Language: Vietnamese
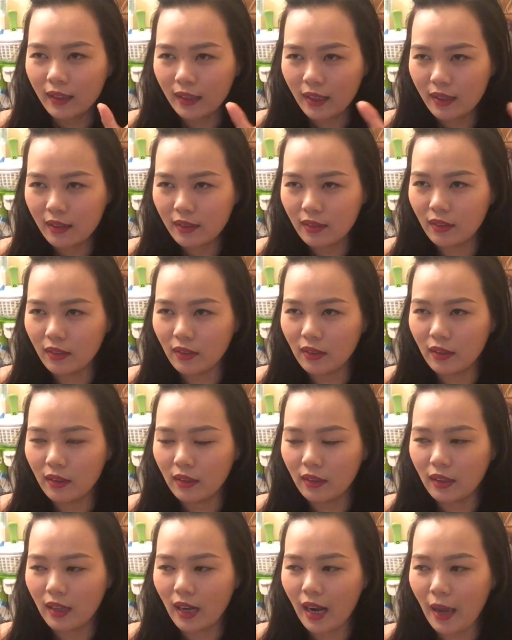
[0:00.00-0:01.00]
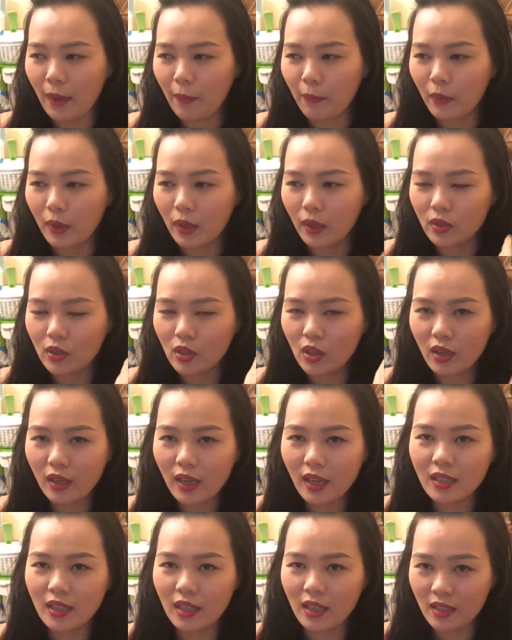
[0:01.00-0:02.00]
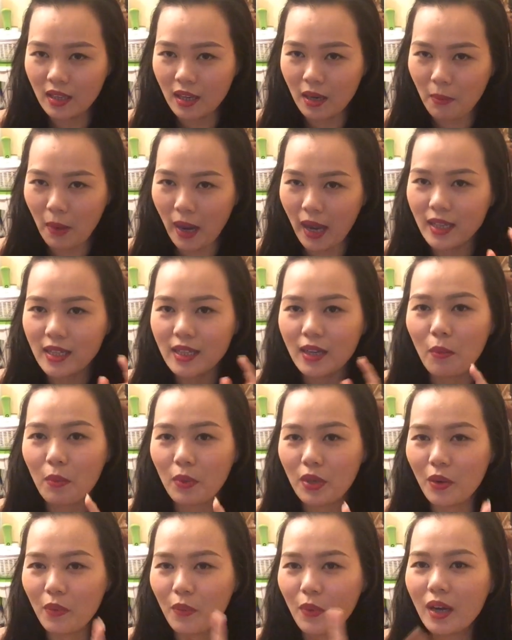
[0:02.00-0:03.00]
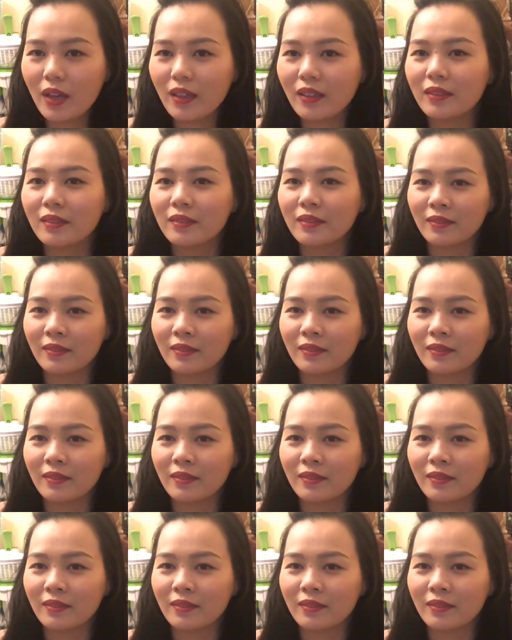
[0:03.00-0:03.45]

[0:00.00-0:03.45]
cái người làm cho các chị nhớ mãi, không bao giờ quên.